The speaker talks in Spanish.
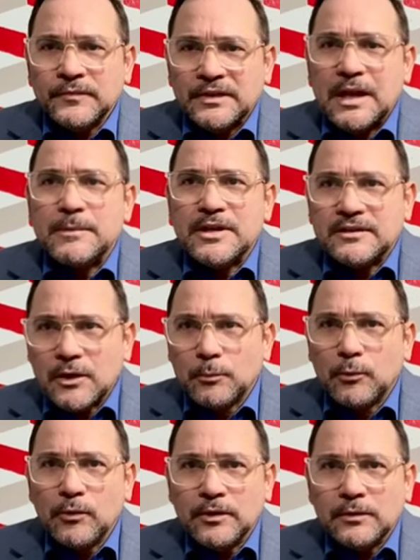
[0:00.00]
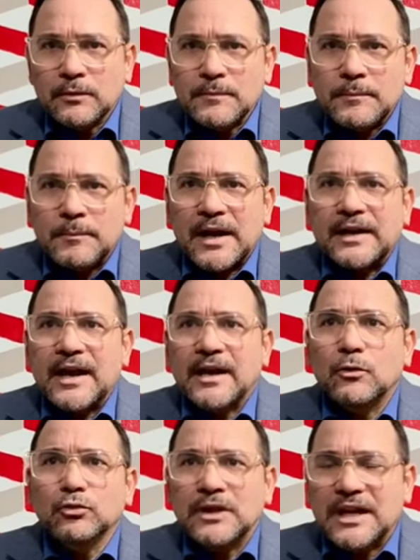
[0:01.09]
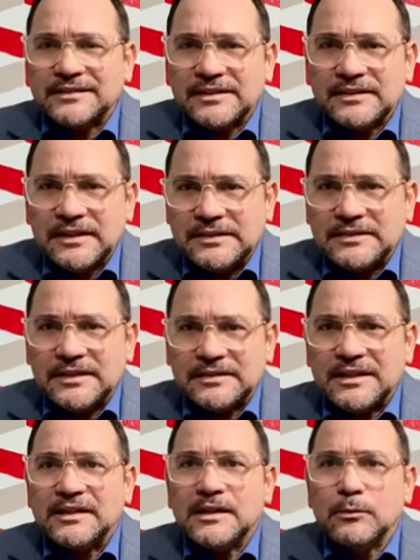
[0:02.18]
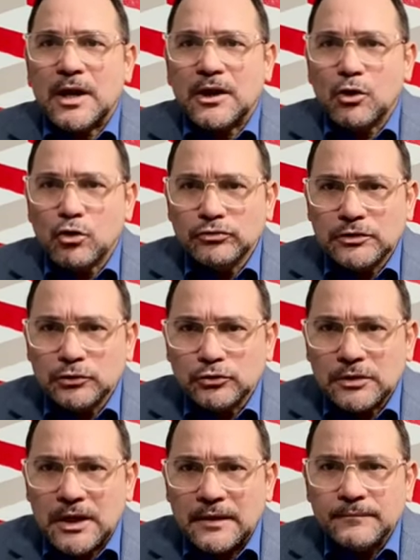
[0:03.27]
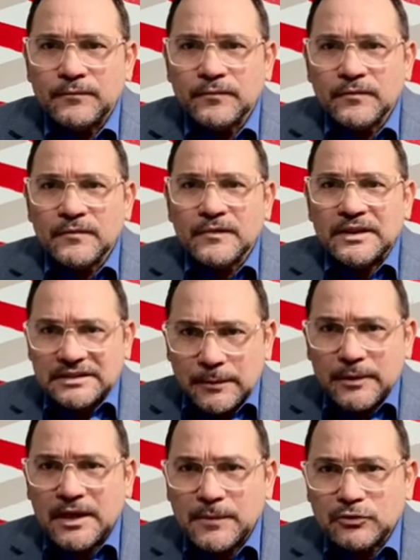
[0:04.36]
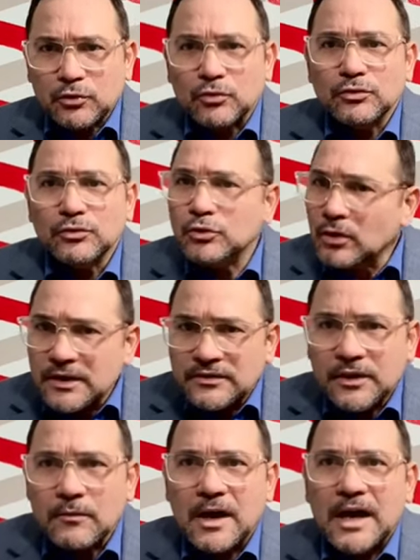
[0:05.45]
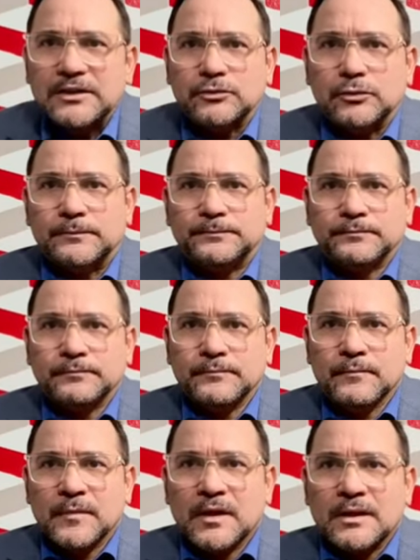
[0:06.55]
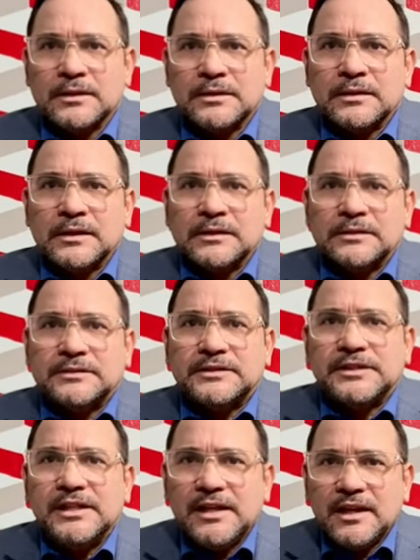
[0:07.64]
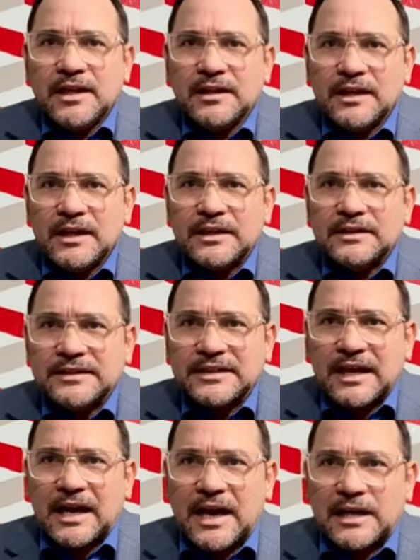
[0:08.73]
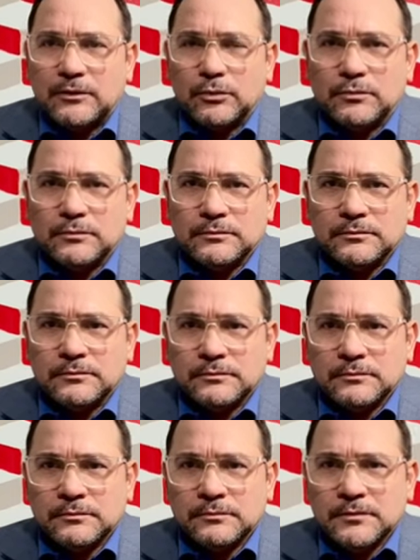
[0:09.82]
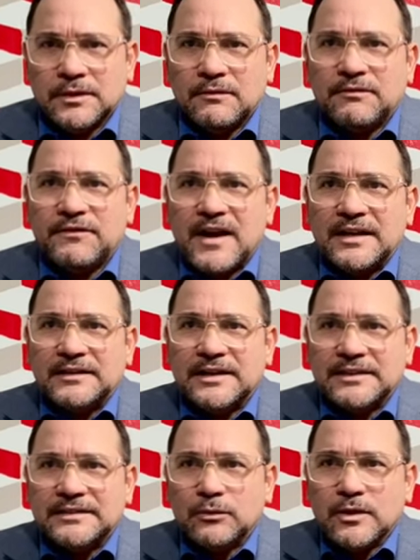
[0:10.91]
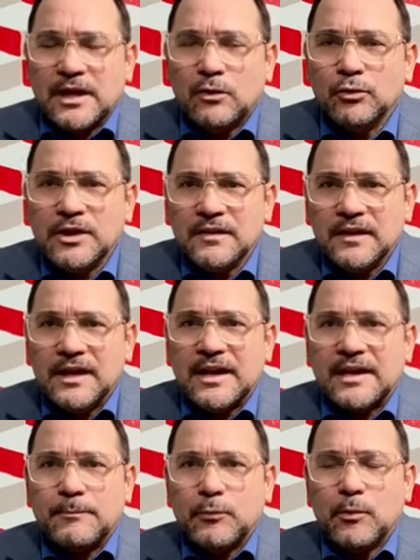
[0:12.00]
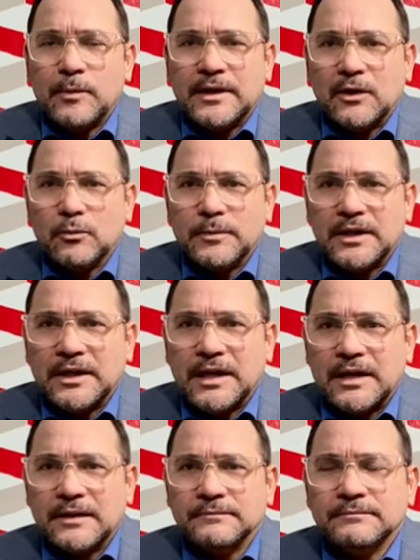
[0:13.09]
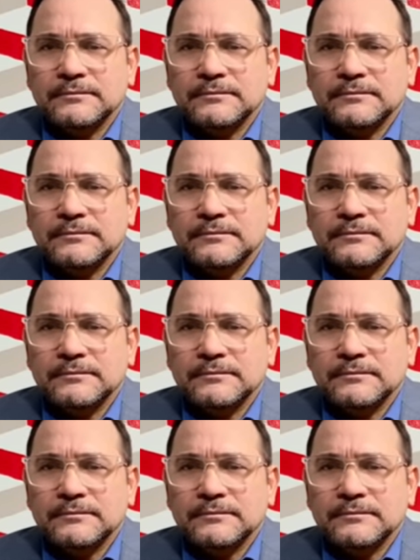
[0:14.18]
y al Ministerio Público para que ejecuten las sentencias del Tribunal Constitucional. ¿Y saben qué pasó? No le hicieron caso. Siguen en desacato Falta seguridad jurídica en la República Dominicana.